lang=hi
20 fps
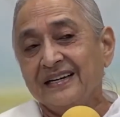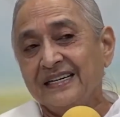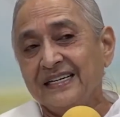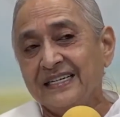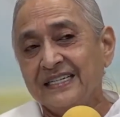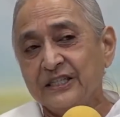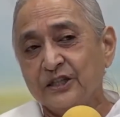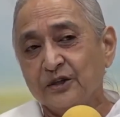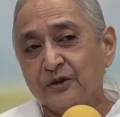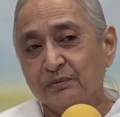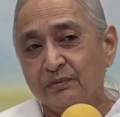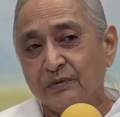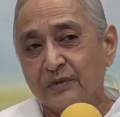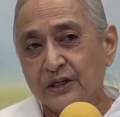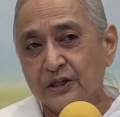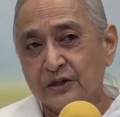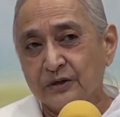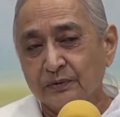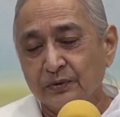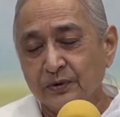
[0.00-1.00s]
इस
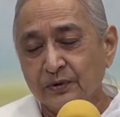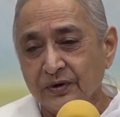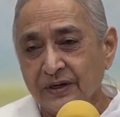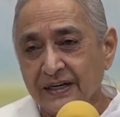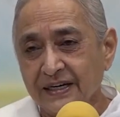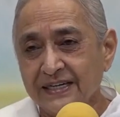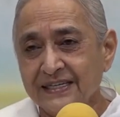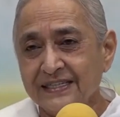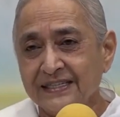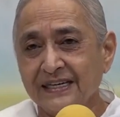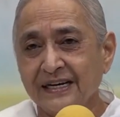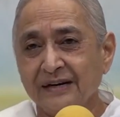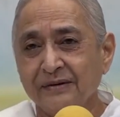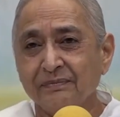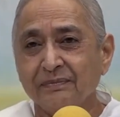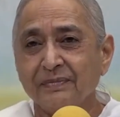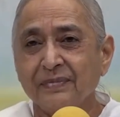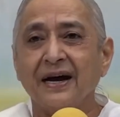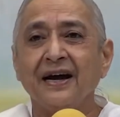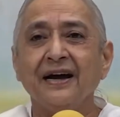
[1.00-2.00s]
मजबूरी से
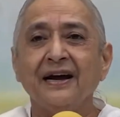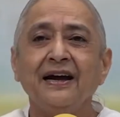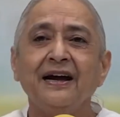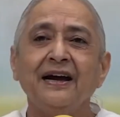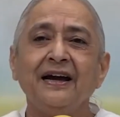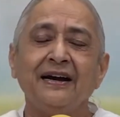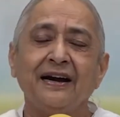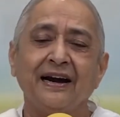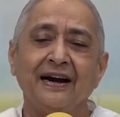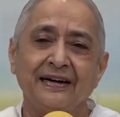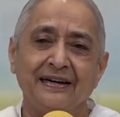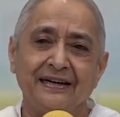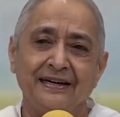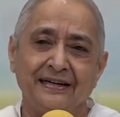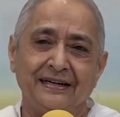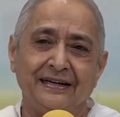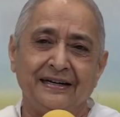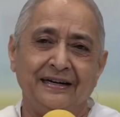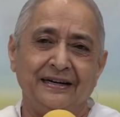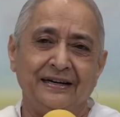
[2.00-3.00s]
बाहर आने
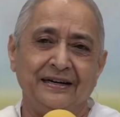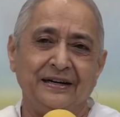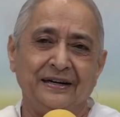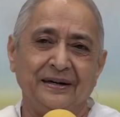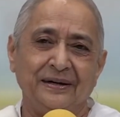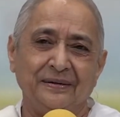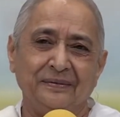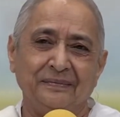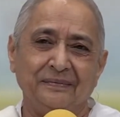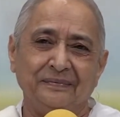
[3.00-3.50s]
के लिए